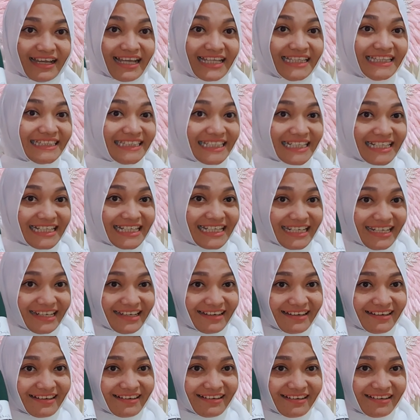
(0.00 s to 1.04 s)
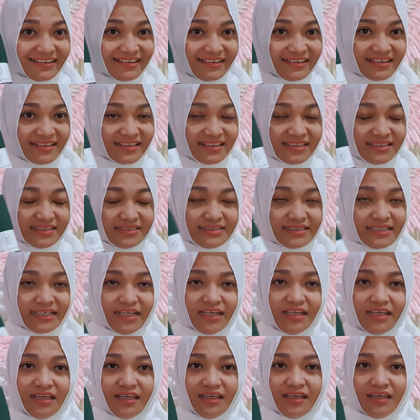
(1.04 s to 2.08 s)
hunter green.
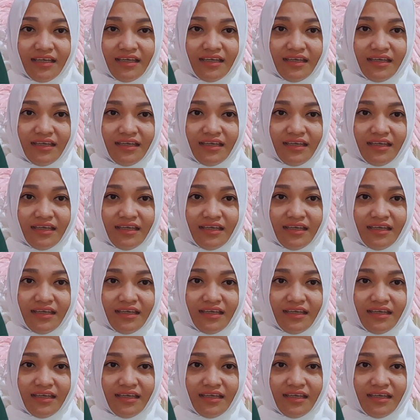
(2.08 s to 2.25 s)
Jadi